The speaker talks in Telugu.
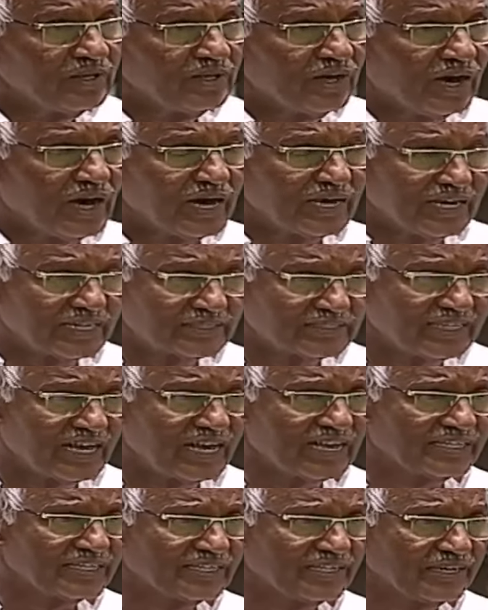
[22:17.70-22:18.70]
ఆ
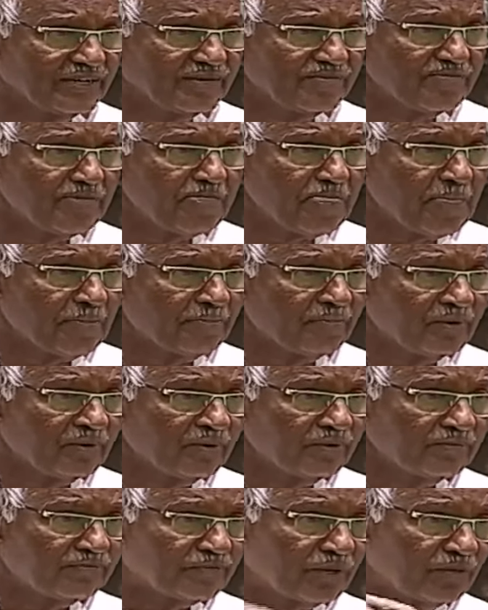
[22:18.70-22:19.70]
నష్టాలకి
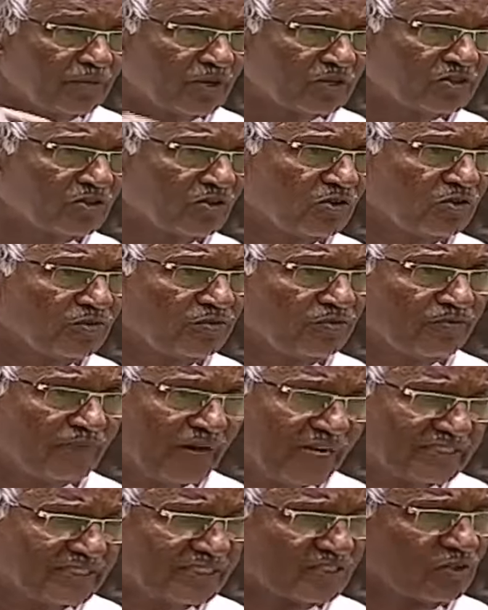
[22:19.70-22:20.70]
ప్రభుత్వం
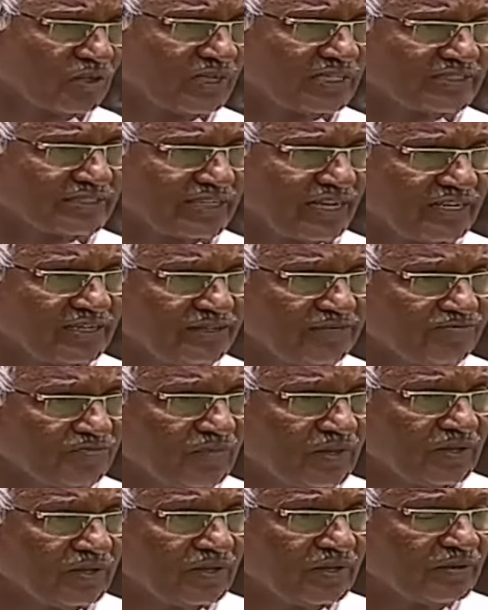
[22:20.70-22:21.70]
బాధ్యత వహించాలి
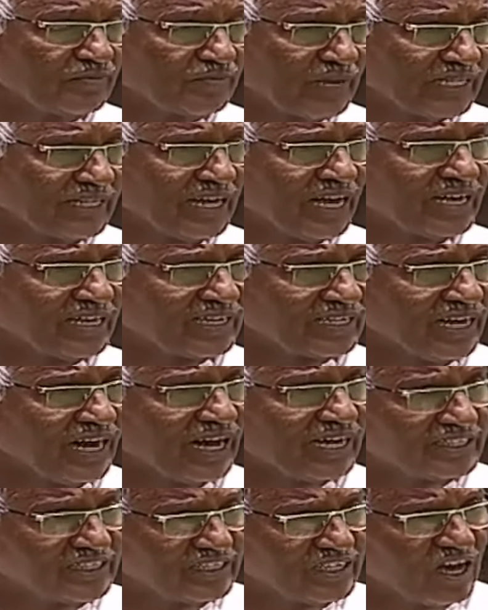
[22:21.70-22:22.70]
ప్రధానంగా
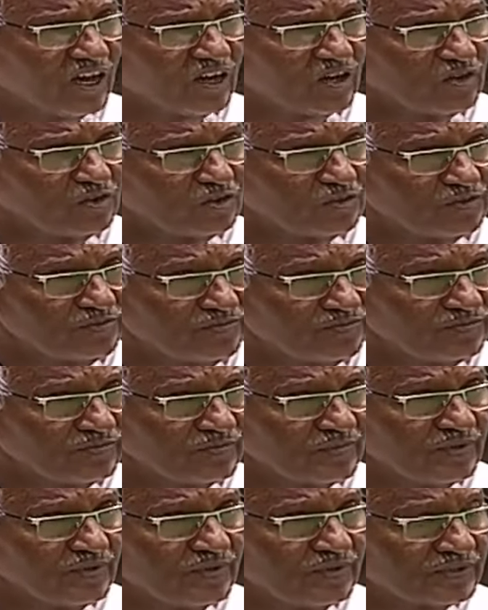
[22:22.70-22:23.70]
అధికారులు
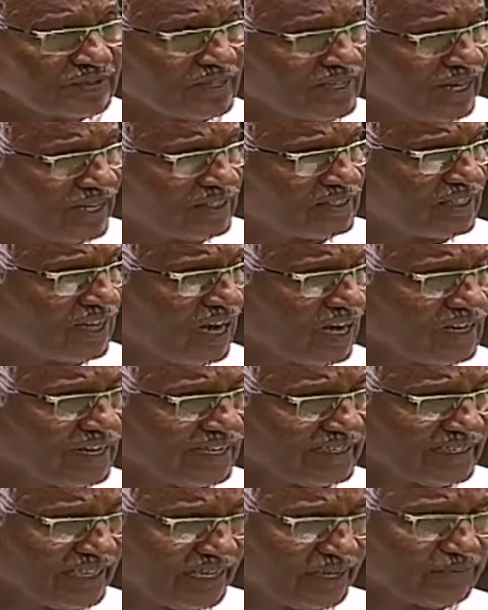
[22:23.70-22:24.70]
సరే అధికారులు
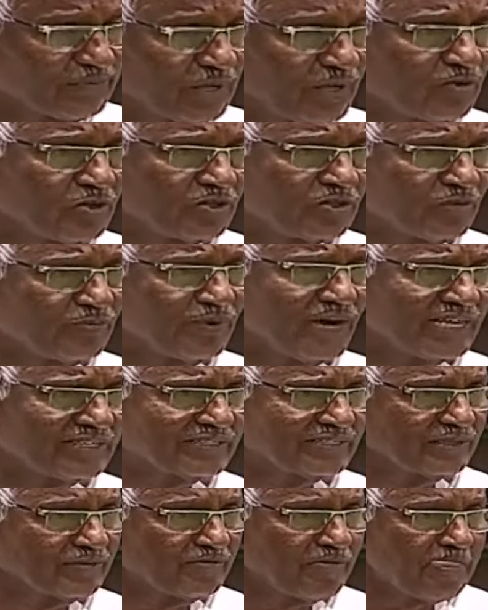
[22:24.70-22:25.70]
అంటే ప్రభుత్వ
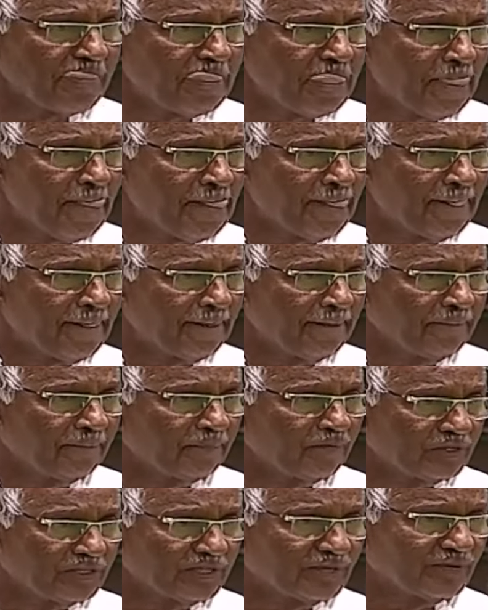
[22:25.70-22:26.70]
పాలసీ
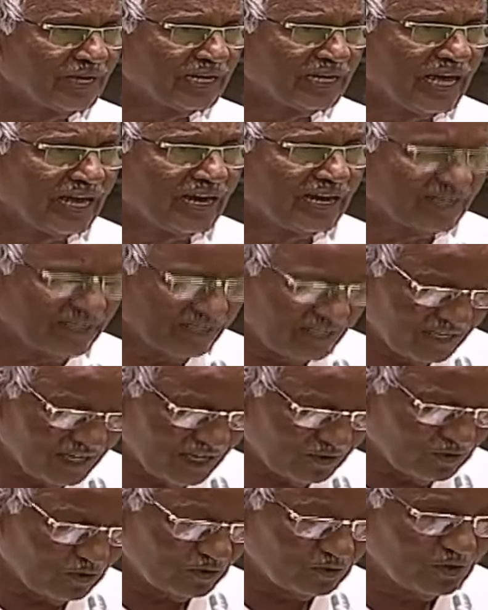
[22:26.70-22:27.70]
పొద్దున మా నారాయణ గారు
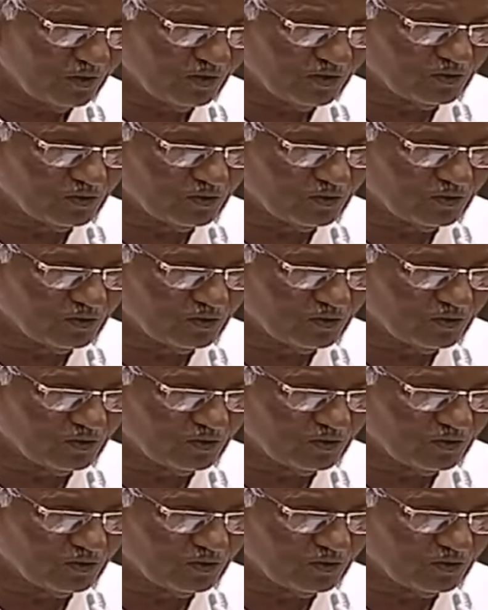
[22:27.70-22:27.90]
నాకు ఒకటి